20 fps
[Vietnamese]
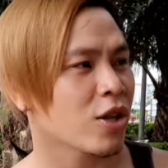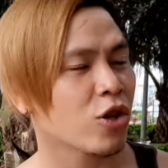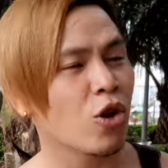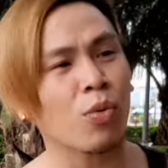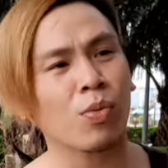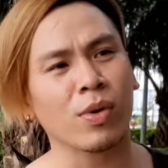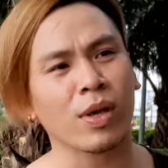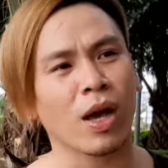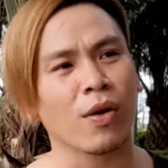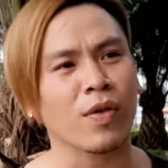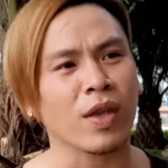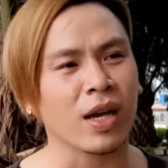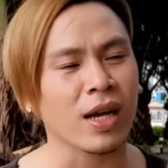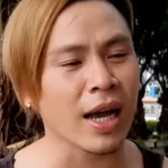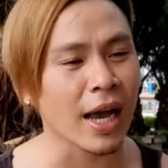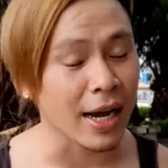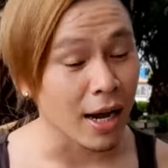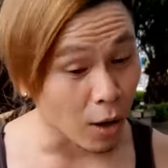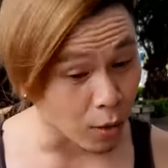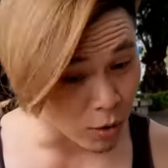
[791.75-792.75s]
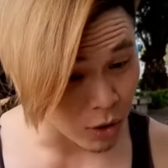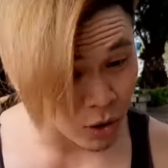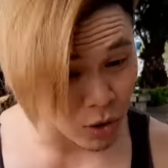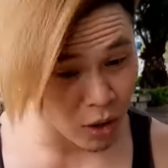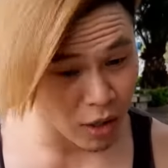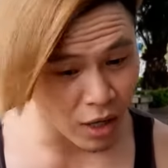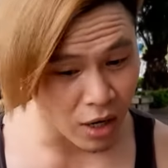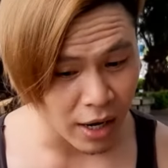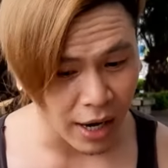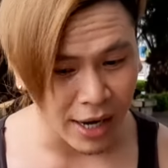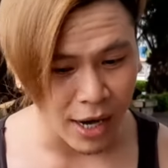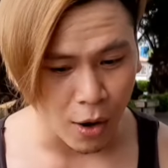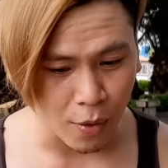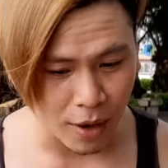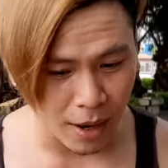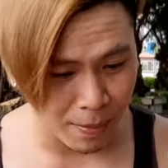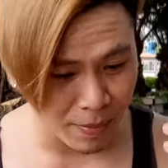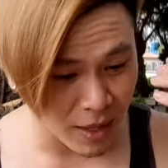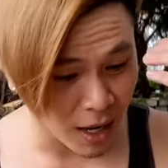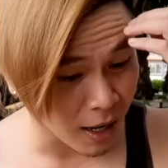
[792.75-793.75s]
chúc nhau những ngày đầu xuân những ngày đầu
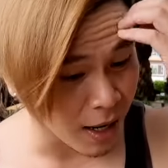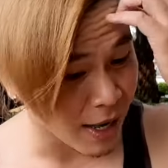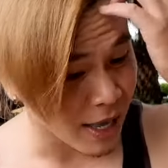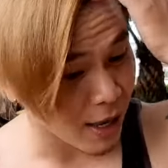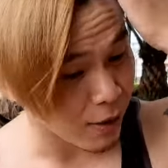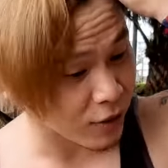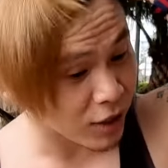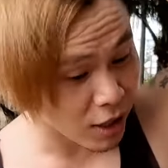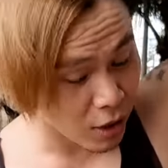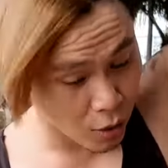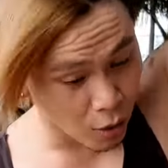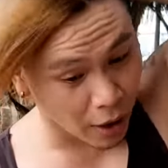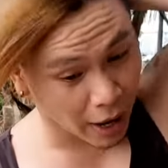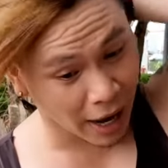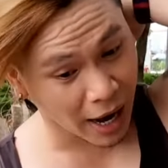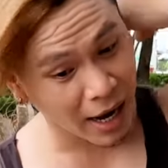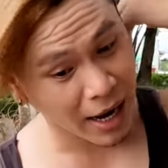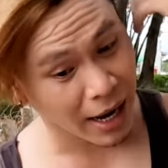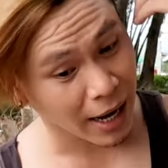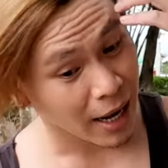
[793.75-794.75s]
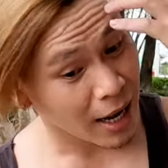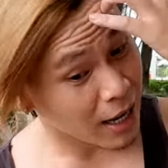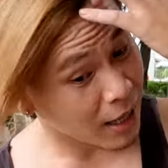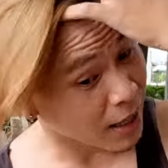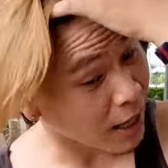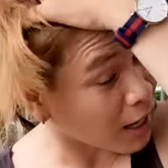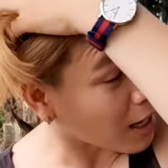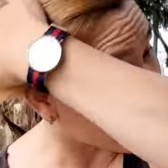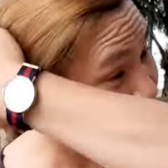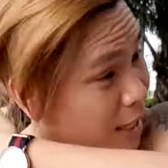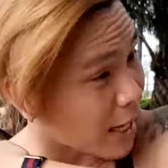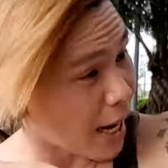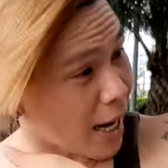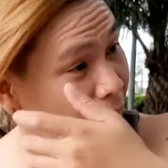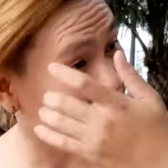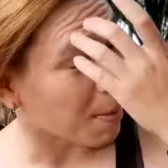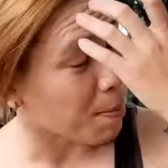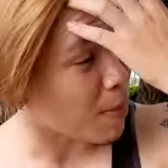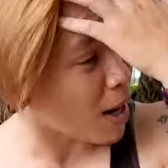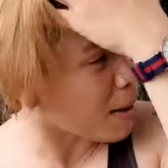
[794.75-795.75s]
năm thật là nhiều sức khỏe này thật là trẻ
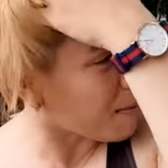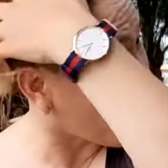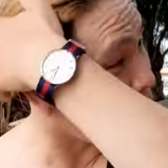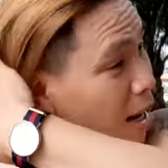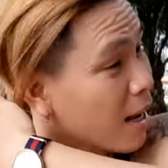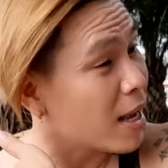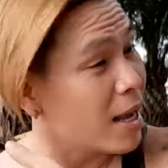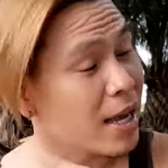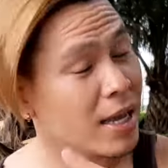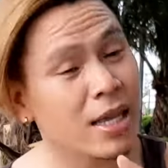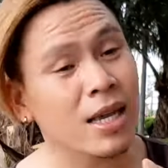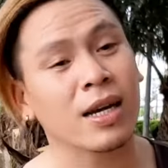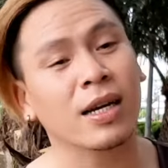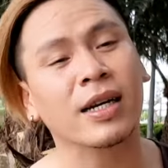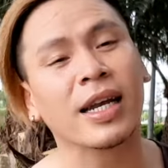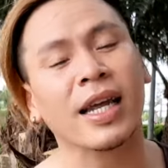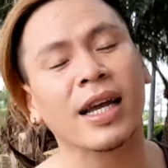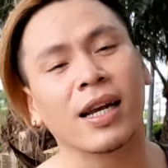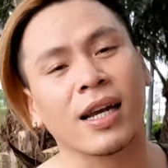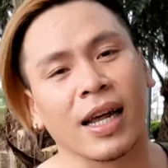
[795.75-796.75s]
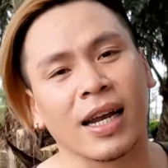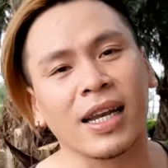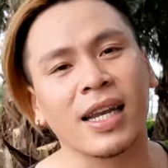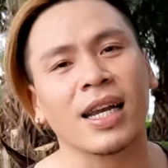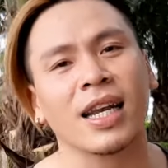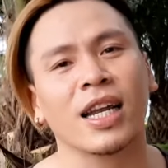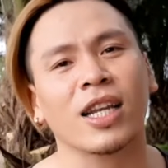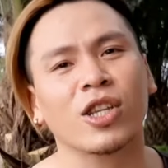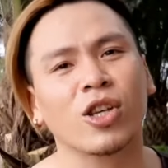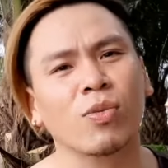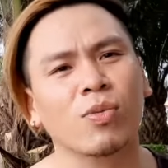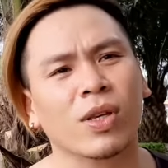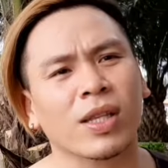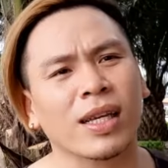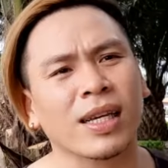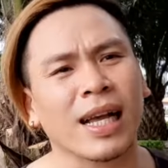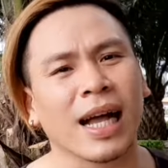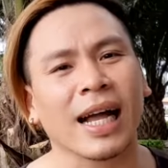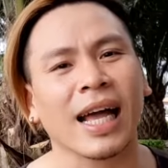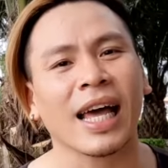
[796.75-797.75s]
đẹp may mắn nhưng riêng lĩnh này lĩnh chúc cho
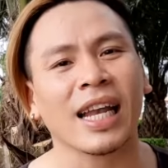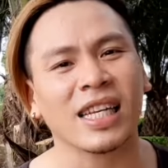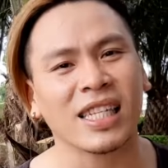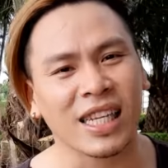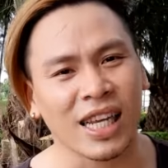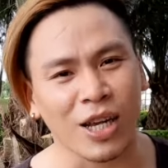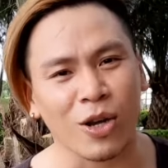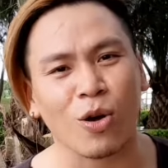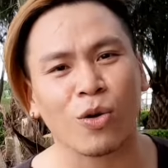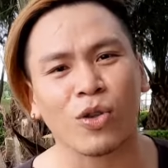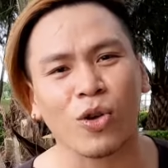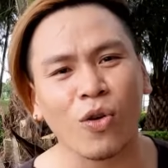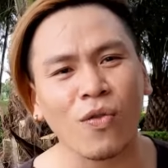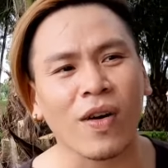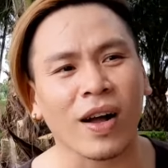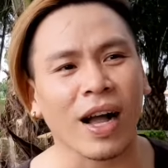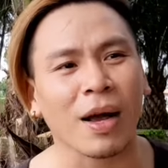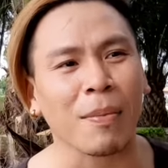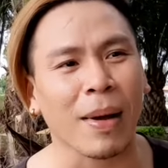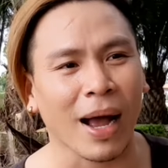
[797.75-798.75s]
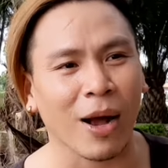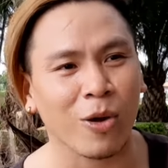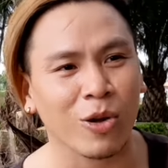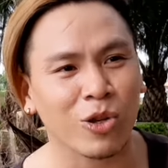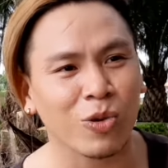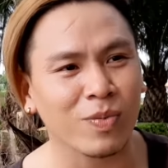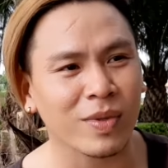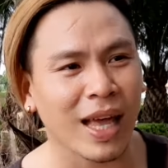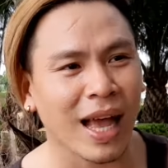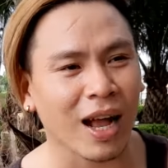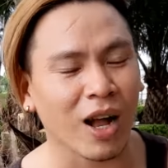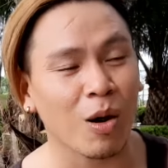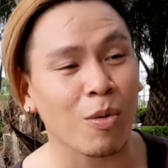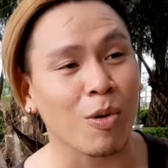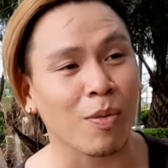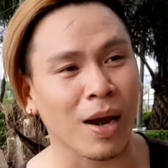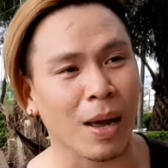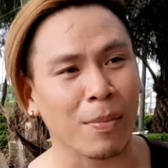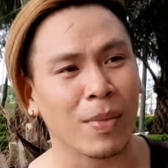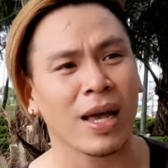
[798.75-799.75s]
tất cả các anh chị cô chú và các bạn của chúng ta có
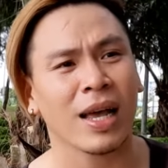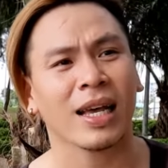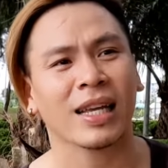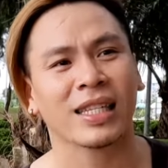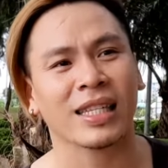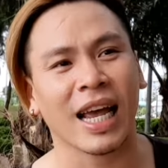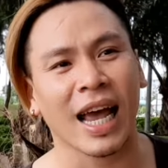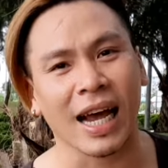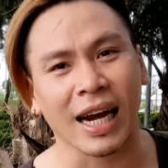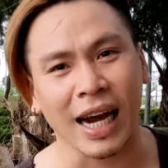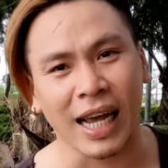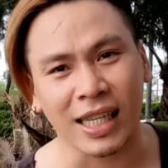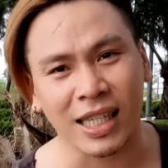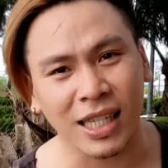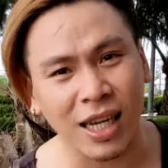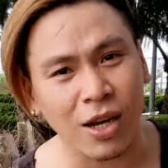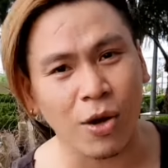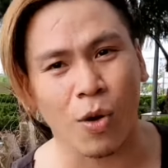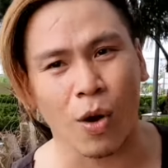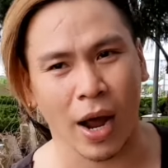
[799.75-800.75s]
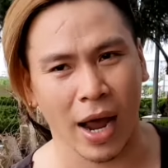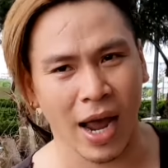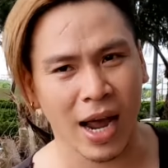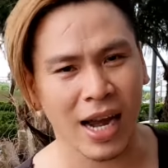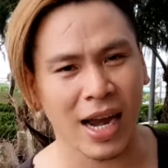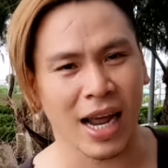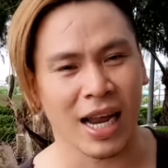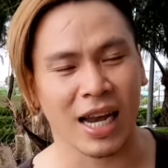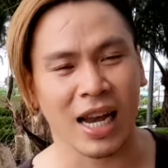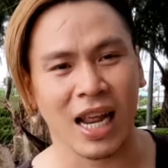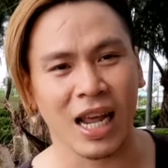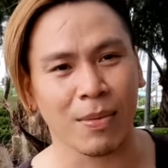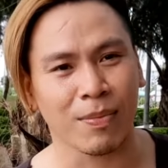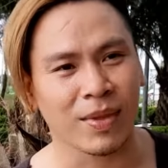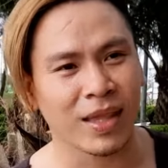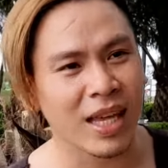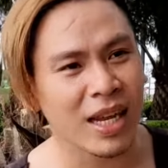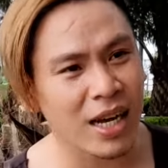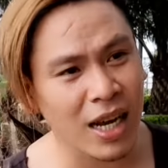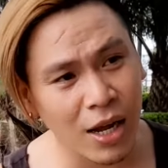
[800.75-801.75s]
một năm tràn đầy sức khỏe này niềm
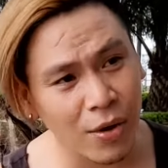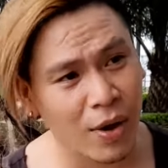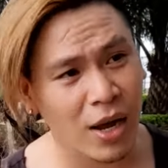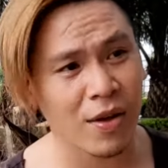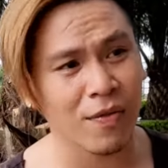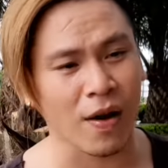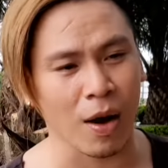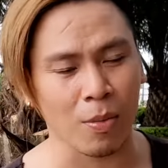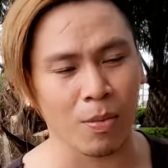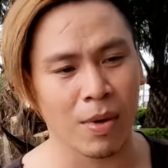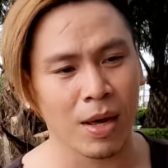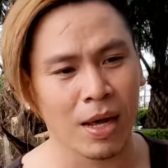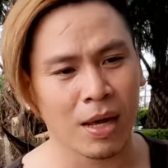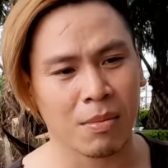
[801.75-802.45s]
tin yêu hy vọng